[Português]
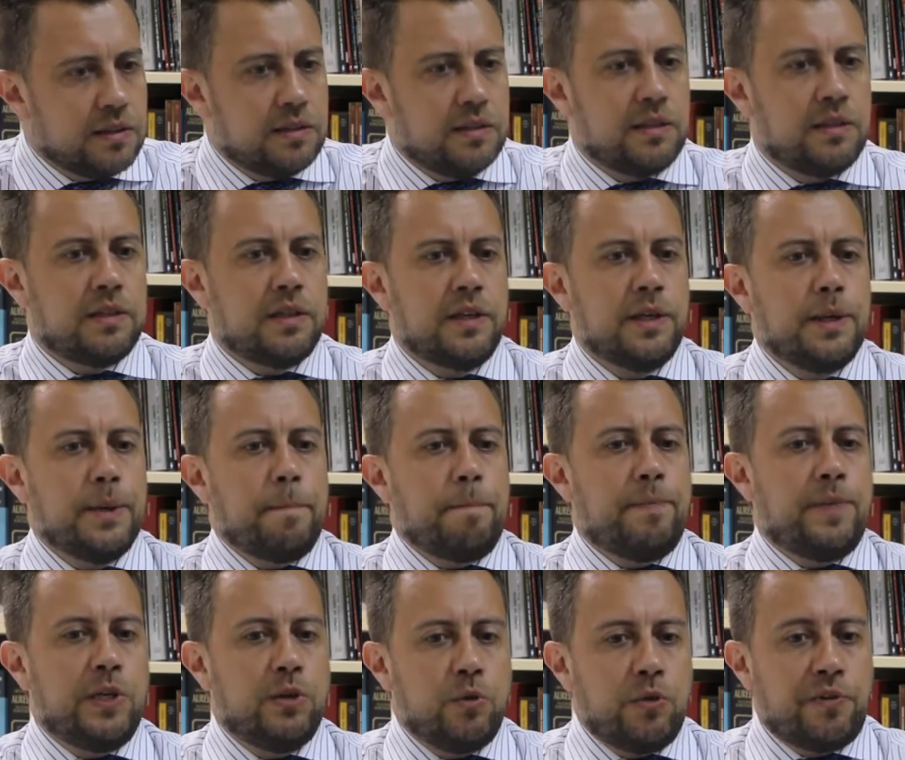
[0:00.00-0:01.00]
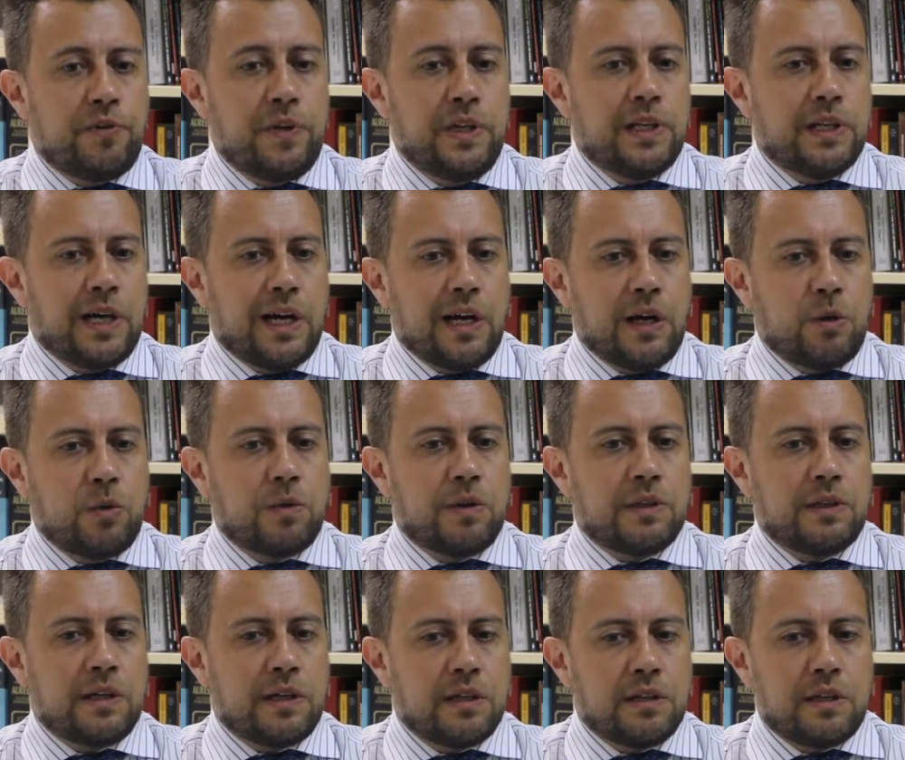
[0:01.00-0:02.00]
Né? E no final,
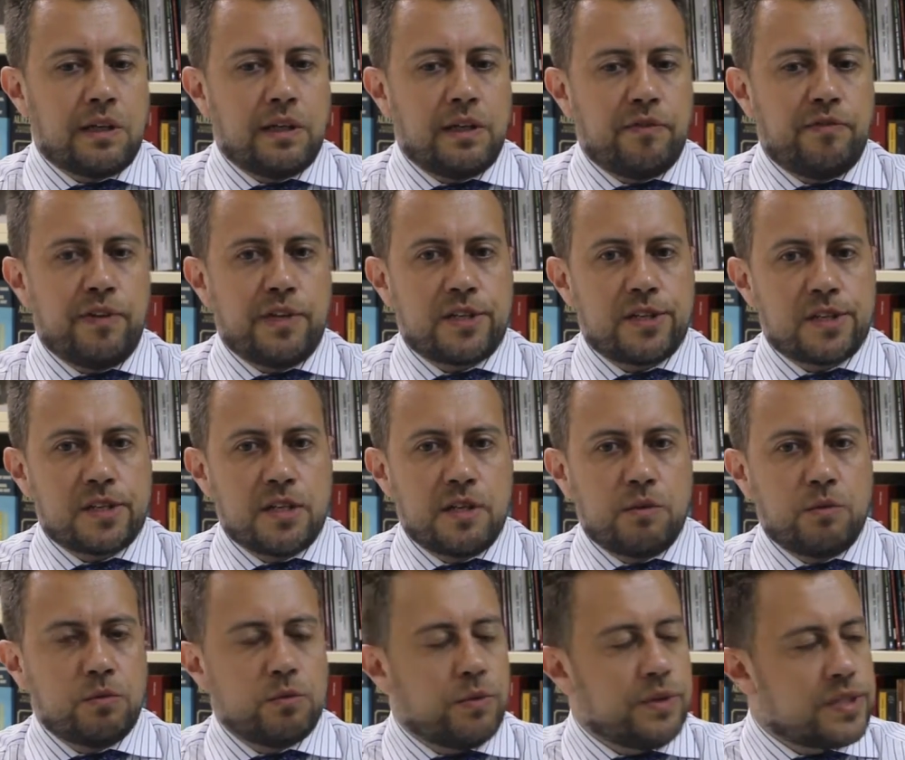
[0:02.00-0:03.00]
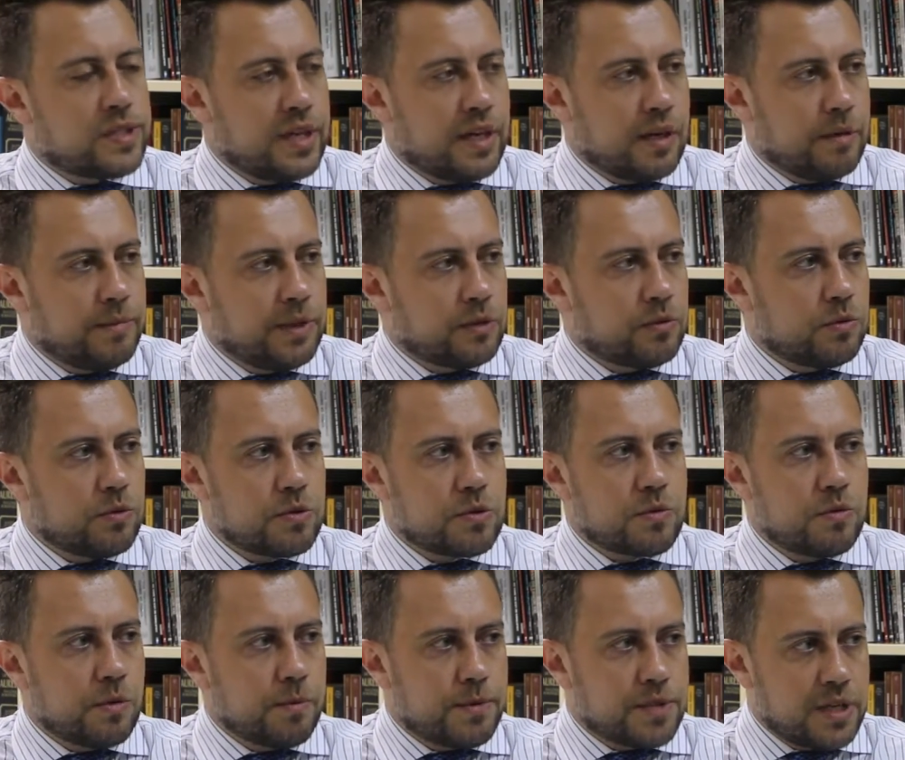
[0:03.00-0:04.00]
na, na, reflexão do encerramento dos
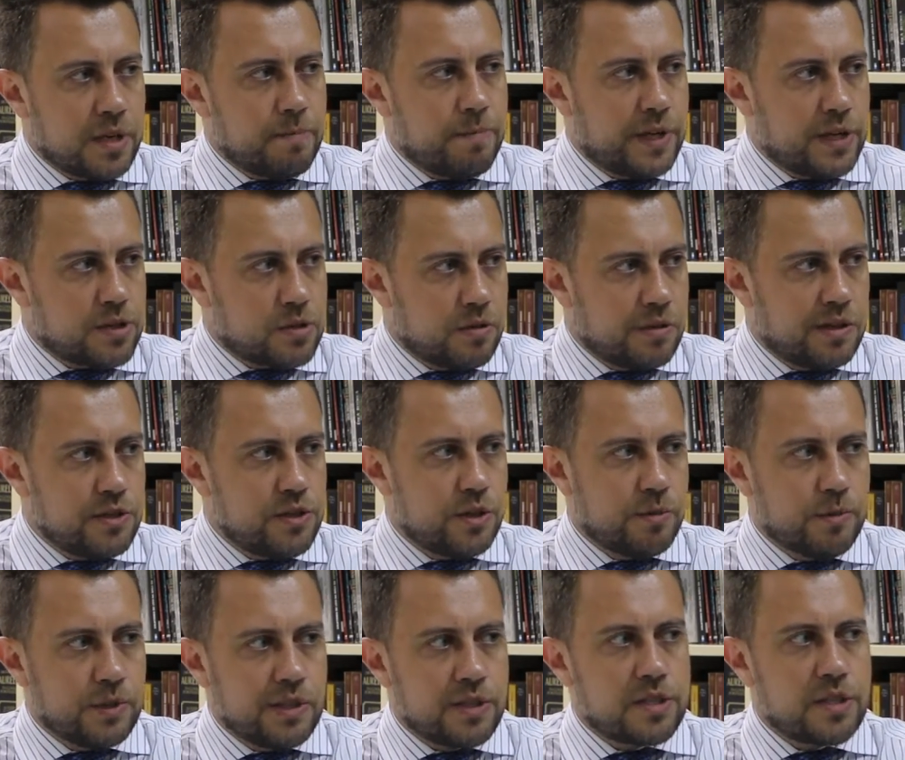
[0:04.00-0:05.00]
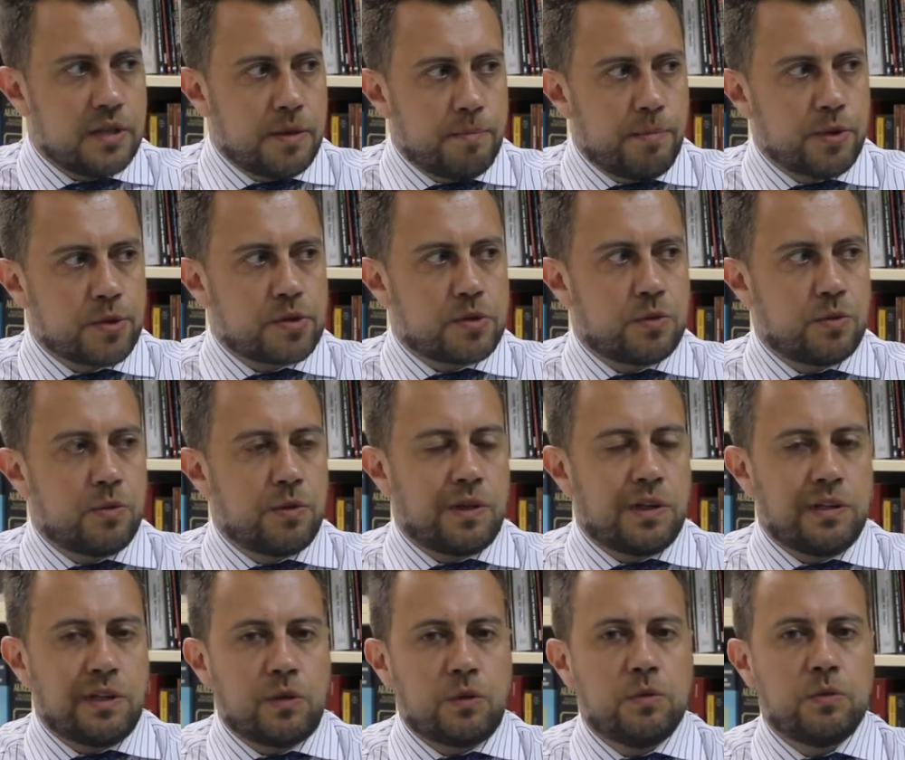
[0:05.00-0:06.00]
grupos, é impressionante a mudança de postura,
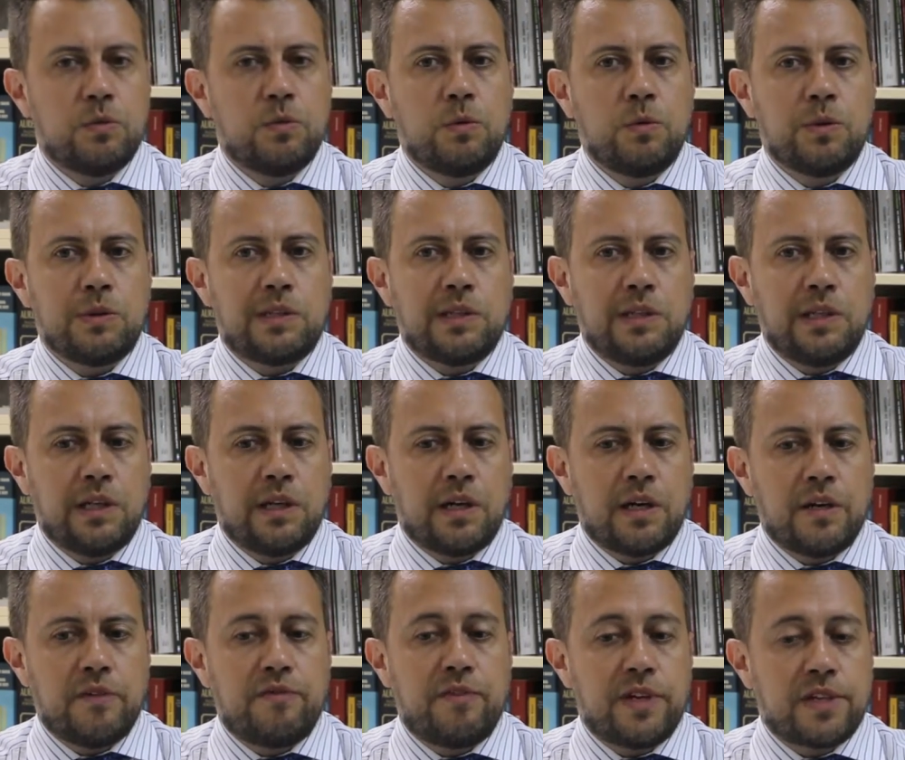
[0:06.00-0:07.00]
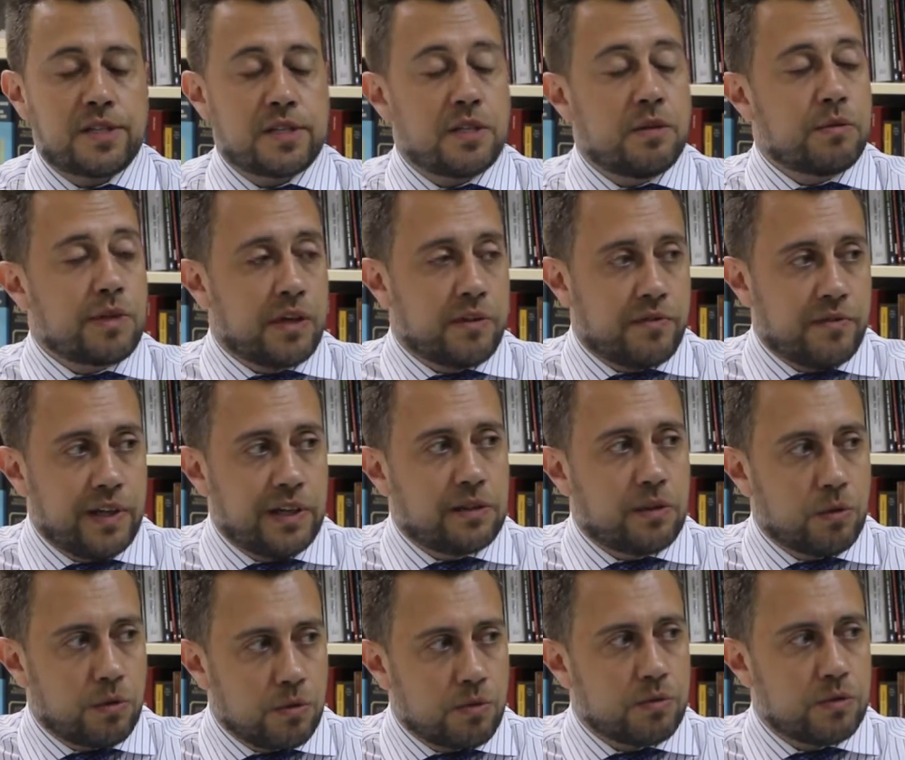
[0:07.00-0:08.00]
de conduta, de, a reflexão que é feita
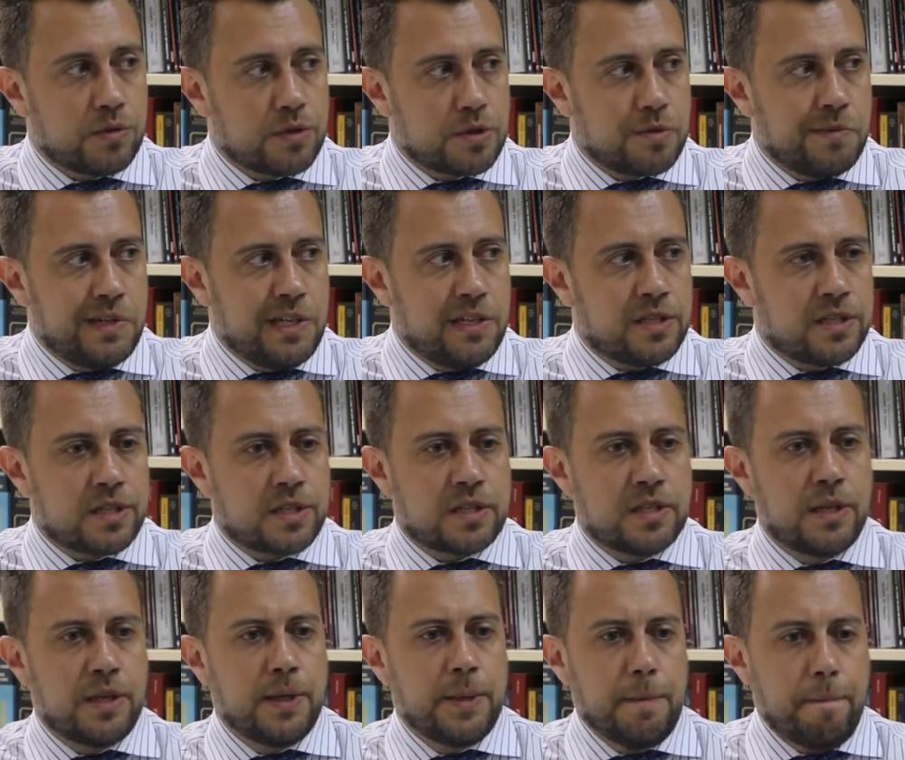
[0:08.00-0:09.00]
ao longo dos meses.